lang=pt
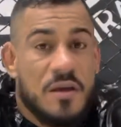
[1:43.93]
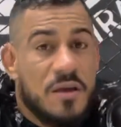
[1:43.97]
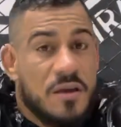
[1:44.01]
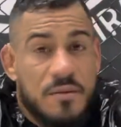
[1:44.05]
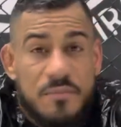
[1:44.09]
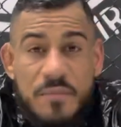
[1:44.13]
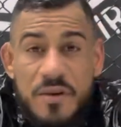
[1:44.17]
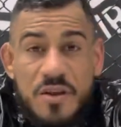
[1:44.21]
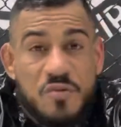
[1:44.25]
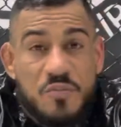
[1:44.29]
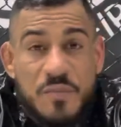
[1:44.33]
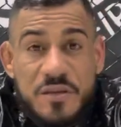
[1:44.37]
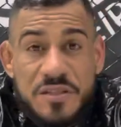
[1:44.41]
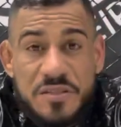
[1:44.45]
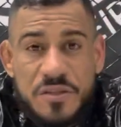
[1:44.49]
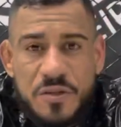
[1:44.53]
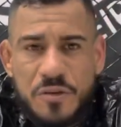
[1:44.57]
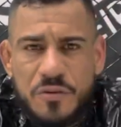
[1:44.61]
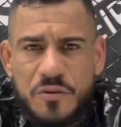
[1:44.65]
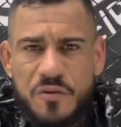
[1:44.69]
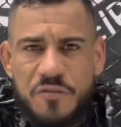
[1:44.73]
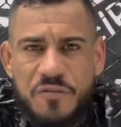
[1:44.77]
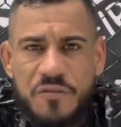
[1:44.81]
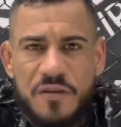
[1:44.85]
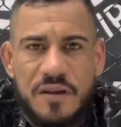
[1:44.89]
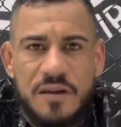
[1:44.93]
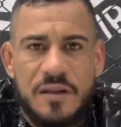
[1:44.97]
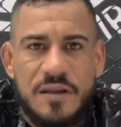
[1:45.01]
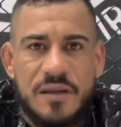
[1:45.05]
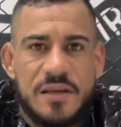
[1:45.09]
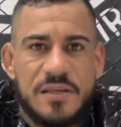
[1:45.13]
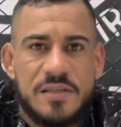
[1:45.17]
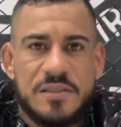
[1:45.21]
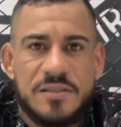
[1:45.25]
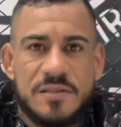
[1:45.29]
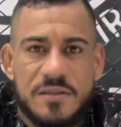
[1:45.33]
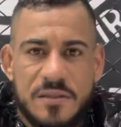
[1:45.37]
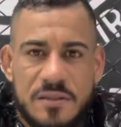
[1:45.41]
E mesmo assim eu estou
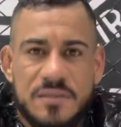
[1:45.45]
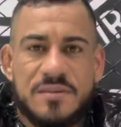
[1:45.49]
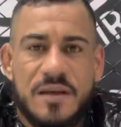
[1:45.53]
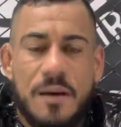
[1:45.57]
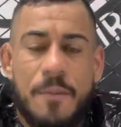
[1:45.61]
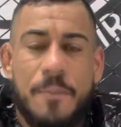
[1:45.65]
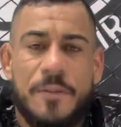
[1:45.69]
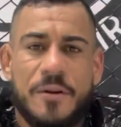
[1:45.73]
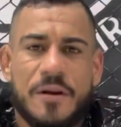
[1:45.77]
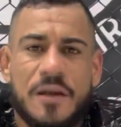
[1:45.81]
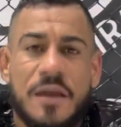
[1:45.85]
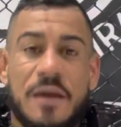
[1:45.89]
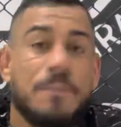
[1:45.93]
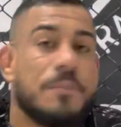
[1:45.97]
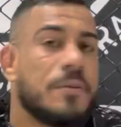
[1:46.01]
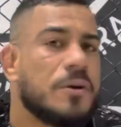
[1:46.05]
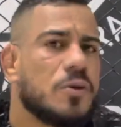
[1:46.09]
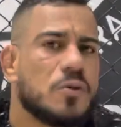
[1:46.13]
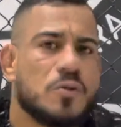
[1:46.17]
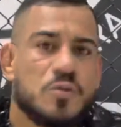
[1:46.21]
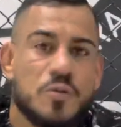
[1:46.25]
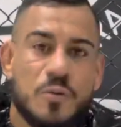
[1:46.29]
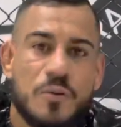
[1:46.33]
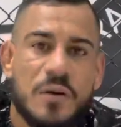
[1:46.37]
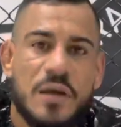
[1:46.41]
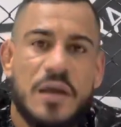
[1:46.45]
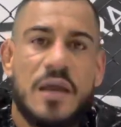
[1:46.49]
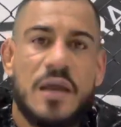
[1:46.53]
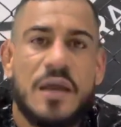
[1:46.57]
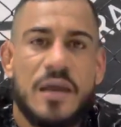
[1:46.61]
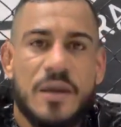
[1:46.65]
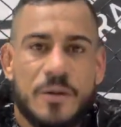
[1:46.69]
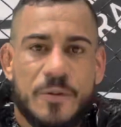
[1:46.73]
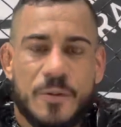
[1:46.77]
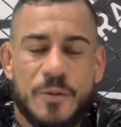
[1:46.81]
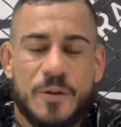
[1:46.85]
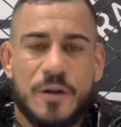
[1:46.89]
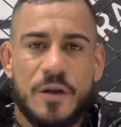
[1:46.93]
feliz, sabe por quê? Porque eu sou um
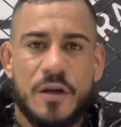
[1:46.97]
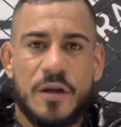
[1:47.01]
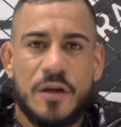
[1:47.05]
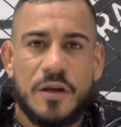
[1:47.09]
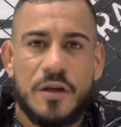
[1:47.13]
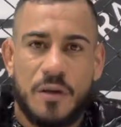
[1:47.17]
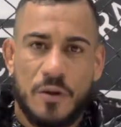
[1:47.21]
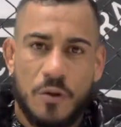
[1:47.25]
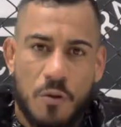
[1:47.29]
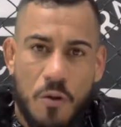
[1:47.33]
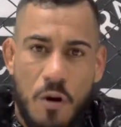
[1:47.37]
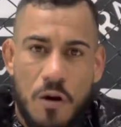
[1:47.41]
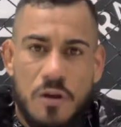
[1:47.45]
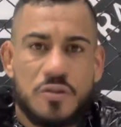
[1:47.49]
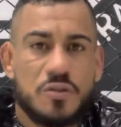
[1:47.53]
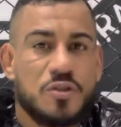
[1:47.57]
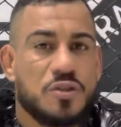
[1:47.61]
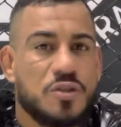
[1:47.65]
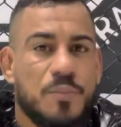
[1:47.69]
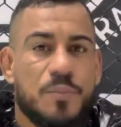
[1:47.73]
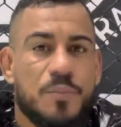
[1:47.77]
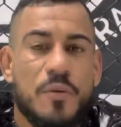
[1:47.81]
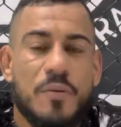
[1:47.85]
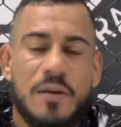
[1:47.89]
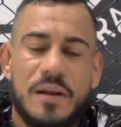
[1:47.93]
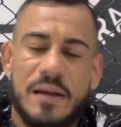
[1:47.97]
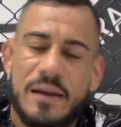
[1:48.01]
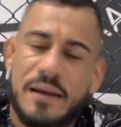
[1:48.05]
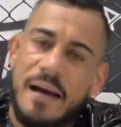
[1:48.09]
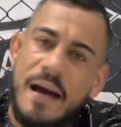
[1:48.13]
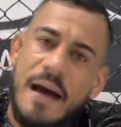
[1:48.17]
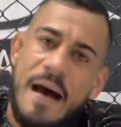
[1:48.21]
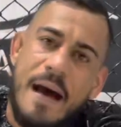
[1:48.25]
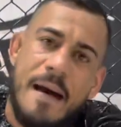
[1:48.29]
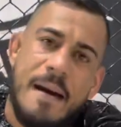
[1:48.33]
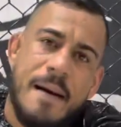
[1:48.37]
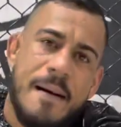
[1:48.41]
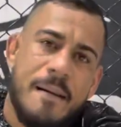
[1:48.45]
guerreiro. Eu gosto de
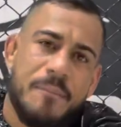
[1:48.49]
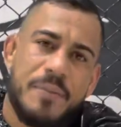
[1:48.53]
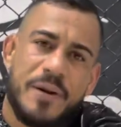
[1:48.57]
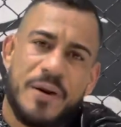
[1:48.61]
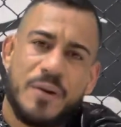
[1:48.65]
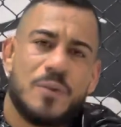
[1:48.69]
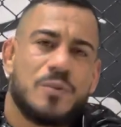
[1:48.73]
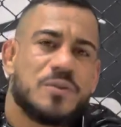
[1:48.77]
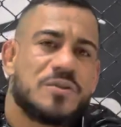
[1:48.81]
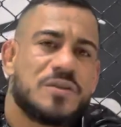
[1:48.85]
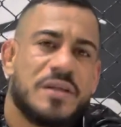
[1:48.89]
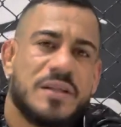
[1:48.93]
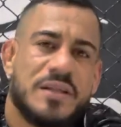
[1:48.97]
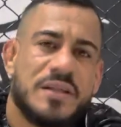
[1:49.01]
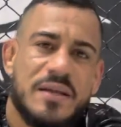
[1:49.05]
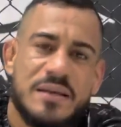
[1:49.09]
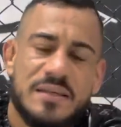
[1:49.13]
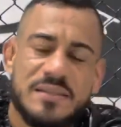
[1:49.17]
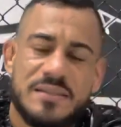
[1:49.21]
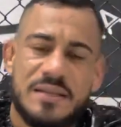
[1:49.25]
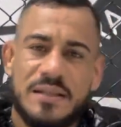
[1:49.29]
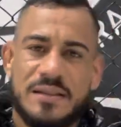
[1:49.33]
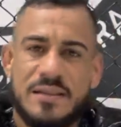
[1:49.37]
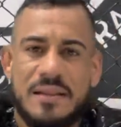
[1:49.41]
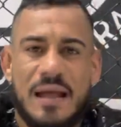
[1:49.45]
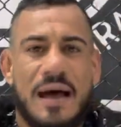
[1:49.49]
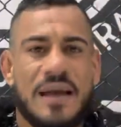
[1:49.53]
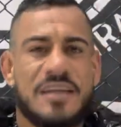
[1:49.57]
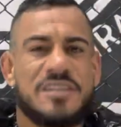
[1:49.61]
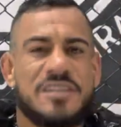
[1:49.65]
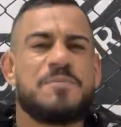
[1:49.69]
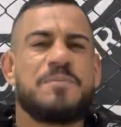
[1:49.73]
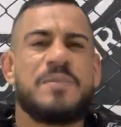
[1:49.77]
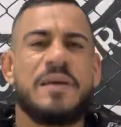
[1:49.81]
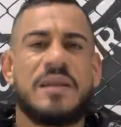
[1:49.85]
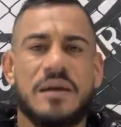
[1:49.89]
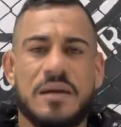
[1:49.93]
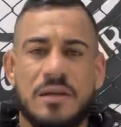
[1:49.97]
publicar para com certeza estar tá
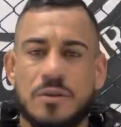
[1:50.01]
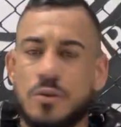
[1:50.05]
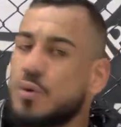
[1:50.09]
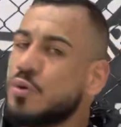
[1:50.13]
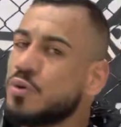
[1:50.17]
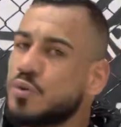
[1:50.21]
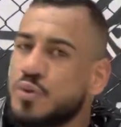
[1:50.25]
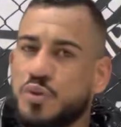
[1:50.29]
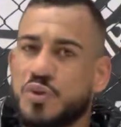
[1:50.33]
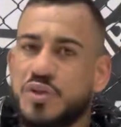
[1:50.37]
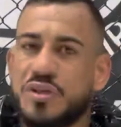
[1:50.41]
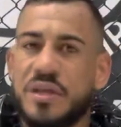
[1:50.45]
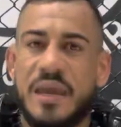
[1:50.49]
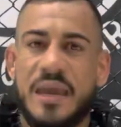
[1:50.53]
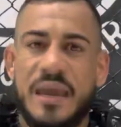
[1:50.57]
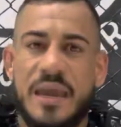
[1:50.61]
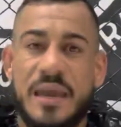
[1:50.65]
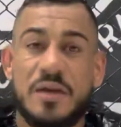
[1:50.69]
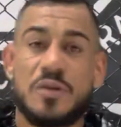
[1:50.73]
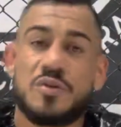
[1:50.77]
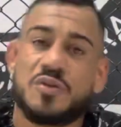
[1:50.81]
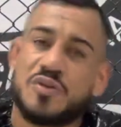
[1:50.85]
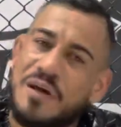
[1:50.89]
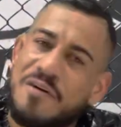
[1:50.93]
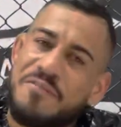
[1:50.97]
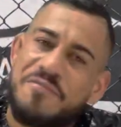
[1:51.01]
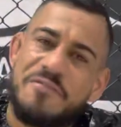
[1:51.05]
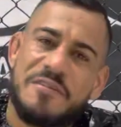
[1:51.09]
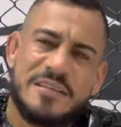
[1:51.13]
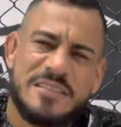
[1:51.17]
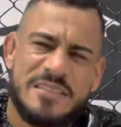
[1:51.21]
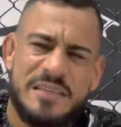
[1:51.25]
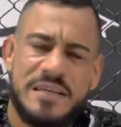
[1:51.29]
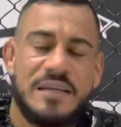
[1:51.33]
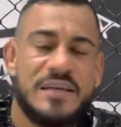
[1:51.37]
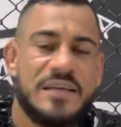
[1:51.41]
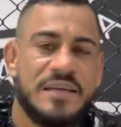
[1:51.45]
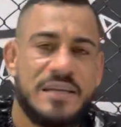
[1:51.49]
inspirando outros guerreiros a
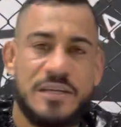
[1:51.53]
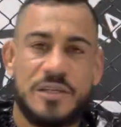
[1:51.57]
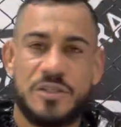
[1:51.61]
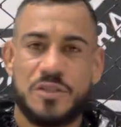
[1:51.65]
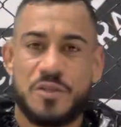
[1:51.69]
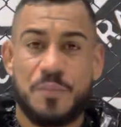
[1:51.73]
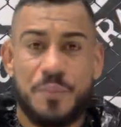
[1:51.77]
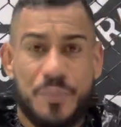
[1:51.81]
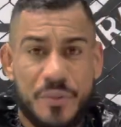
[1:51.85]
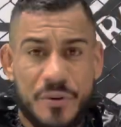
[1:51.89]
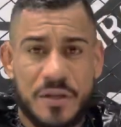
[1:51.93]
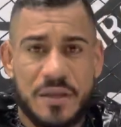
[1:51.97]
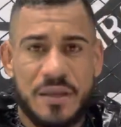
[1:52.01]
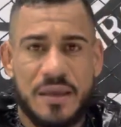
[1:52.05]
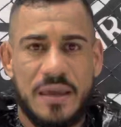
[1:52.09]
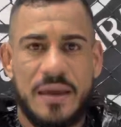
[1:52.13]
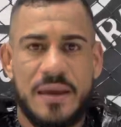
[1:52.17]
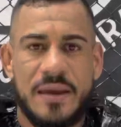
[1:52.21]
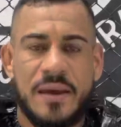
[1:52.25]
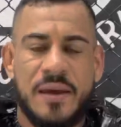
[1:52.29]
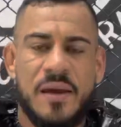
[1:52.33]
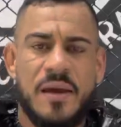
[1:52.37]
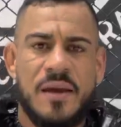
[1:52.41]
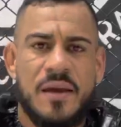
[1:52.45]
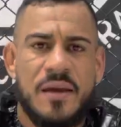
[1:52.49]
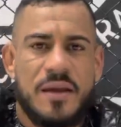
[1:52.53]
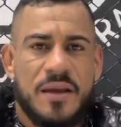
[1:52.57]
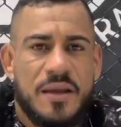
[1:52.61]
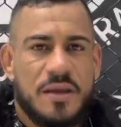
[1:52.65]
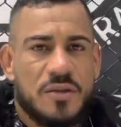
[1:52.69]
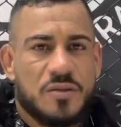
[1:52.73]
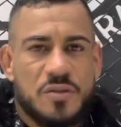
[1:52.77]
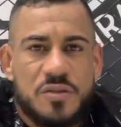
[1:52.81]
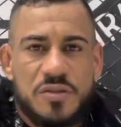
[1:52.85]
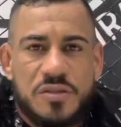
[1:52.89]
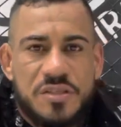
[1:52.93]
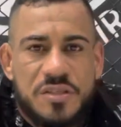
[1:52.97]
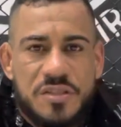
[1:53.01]
fazerem isso. Por quê?
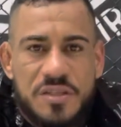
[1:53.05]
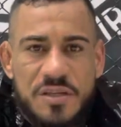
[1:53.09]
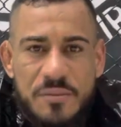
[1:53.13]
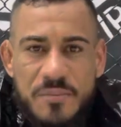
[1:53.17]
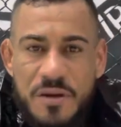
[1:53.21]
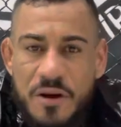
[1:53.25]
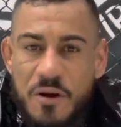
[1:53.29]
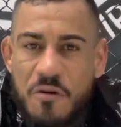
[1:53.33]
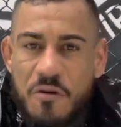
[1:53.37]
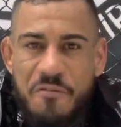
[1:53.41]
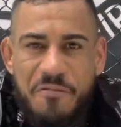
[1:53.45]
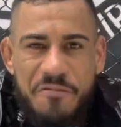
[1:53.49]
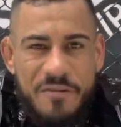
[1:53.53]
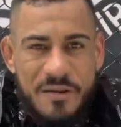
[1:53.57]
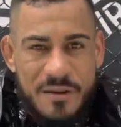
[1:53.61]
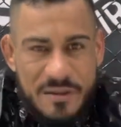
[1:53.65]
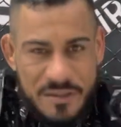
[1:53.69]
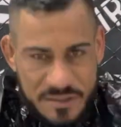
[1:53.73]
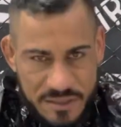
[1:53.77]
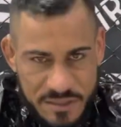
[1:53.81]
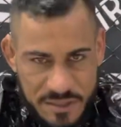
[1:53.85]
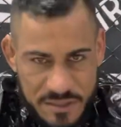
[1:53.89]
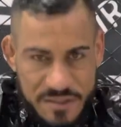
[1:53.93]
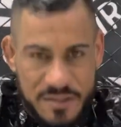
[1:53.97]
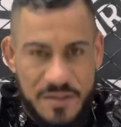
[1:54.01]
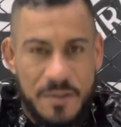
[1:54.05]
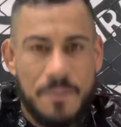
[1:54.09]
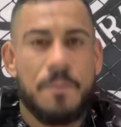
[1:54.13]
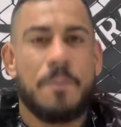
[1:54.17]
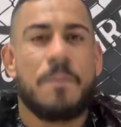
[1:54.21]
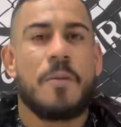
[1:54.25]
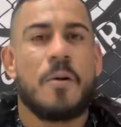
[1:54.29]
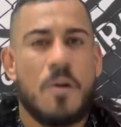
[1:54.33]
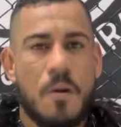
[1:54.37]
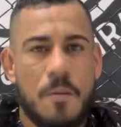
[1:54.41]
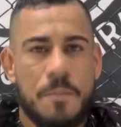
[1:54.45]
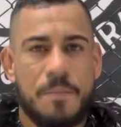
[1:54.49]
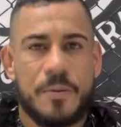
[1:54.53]
Isso se chama confiança em si
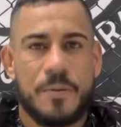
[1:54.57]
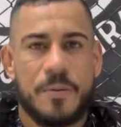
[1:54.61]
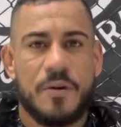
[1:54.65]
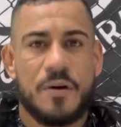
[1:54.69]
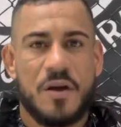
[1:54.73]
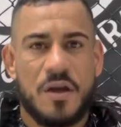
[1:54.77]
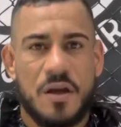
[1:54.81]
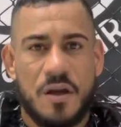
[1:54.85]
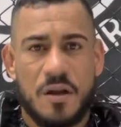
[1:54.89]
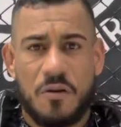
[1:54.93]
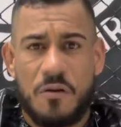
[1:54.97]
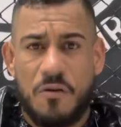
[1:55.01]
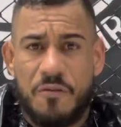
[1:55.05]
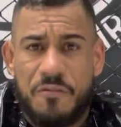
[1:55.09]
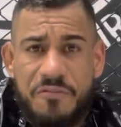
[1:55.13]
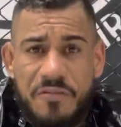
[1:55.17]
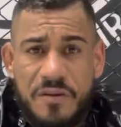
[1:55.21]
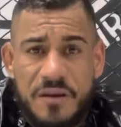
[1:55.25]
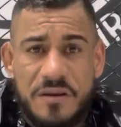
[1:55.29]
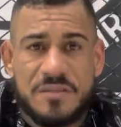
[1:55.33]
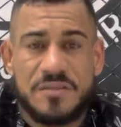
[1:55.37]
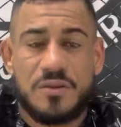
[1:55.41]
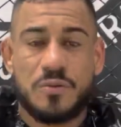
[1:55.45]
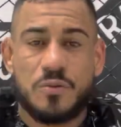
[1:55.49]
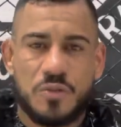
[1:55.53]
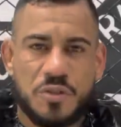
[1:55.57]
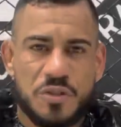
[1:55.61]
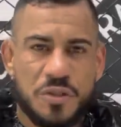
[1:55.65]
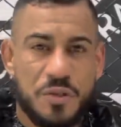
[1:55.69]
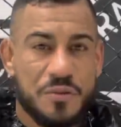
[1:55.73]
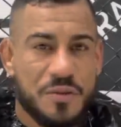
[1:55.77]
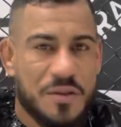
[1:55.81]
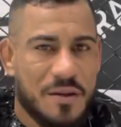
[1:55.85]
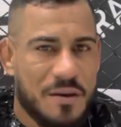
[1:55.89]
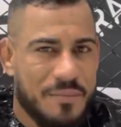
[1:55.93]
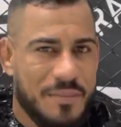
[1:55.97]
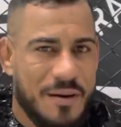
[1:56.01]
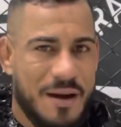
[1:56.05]
próprio, confiança no seu
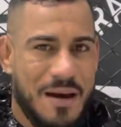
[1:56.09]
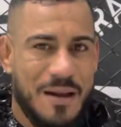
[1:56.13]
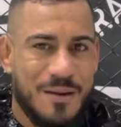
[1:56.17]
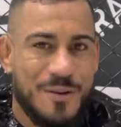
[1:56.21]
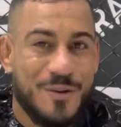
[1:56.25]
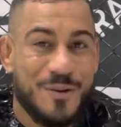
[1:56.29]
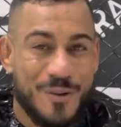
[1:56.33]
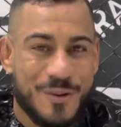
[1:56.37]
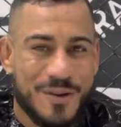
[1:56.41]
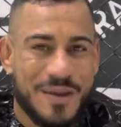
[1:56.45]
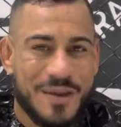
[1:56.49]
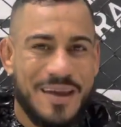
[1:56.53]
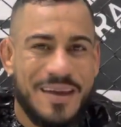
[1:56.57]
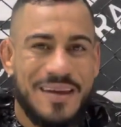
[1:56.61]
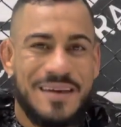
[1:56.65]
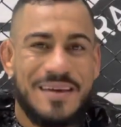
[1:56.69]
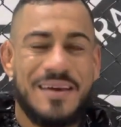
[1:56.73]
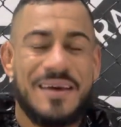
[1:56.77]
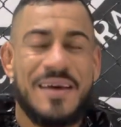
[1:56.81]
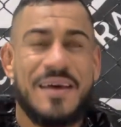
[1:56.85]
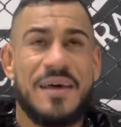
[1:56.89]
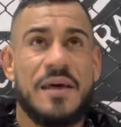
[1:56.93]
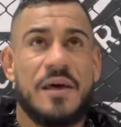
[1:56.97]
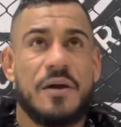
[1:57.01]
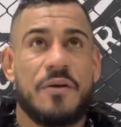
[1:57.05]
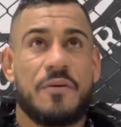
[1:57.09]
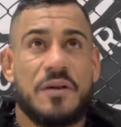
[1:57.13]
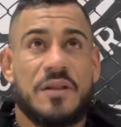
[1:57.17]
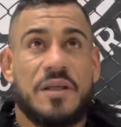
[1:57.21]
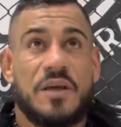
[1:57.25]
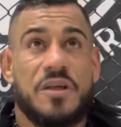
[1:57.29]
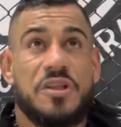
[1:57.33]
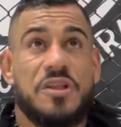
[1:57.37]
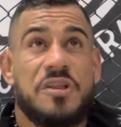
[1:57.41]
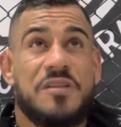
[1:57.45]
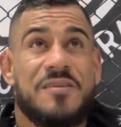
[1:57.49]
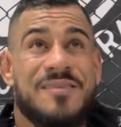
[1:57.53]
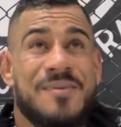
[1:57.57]
trabalho, ok? Quando a
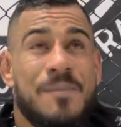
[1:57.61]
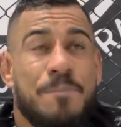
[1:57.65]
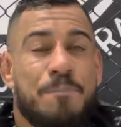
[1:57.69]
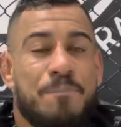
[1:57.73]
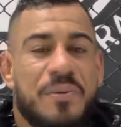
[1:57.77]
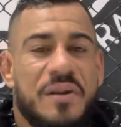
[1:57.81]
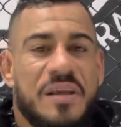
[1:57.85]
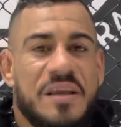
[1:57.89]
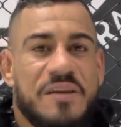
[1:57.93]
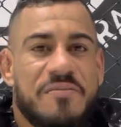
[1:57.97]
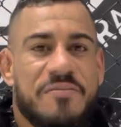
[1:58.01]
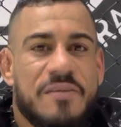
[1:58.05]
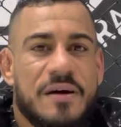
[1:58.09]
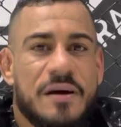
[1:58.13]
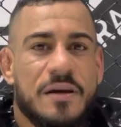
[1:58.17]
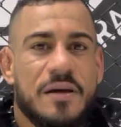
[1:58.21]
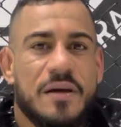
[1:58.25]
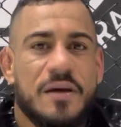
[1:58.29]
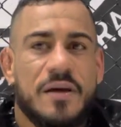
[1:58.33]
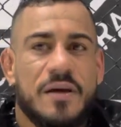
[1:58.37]
gente se priva